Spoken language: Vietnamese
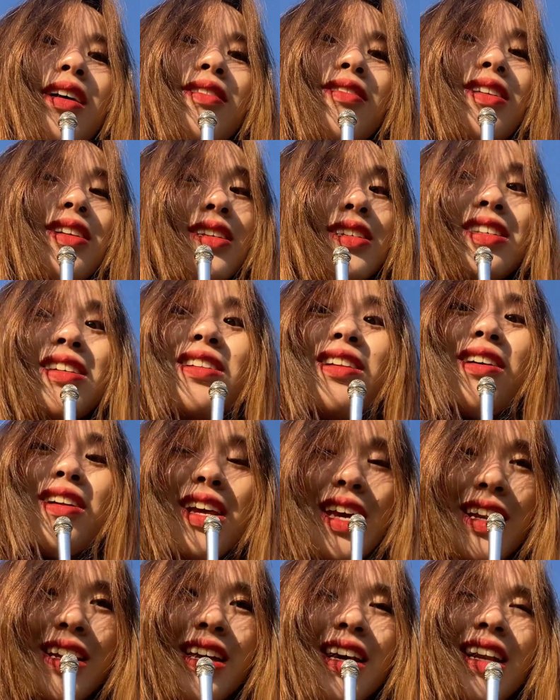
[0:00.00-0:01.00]
và thực sự nó
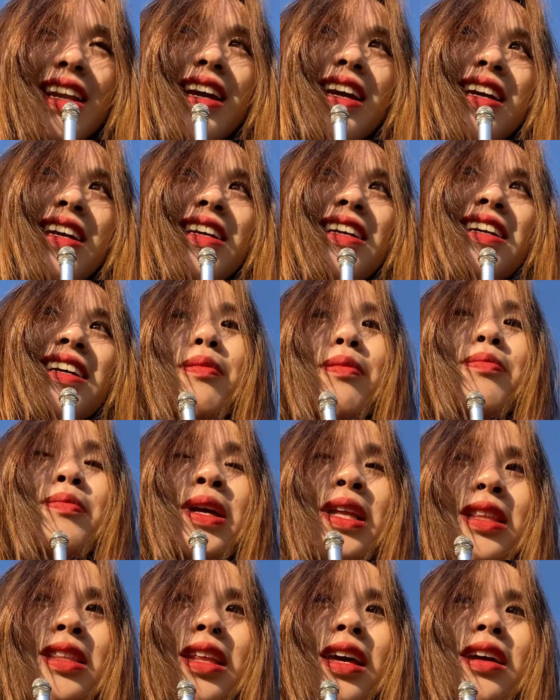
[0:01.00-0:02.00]
đến thật đấy
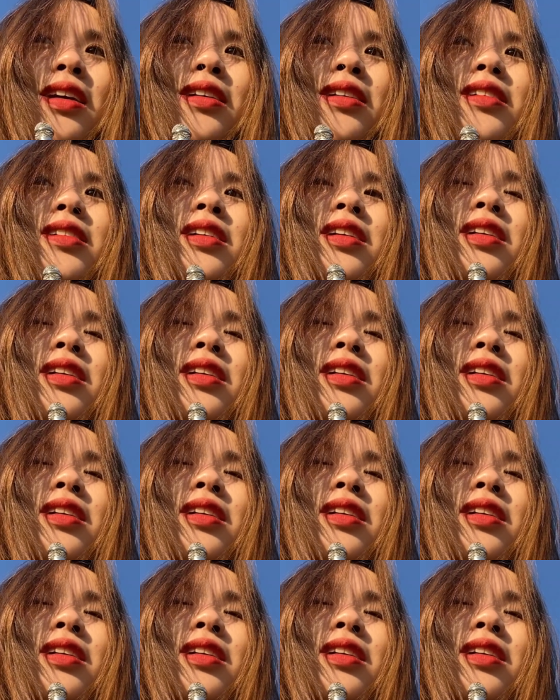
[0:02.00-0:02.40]
bình tĩnh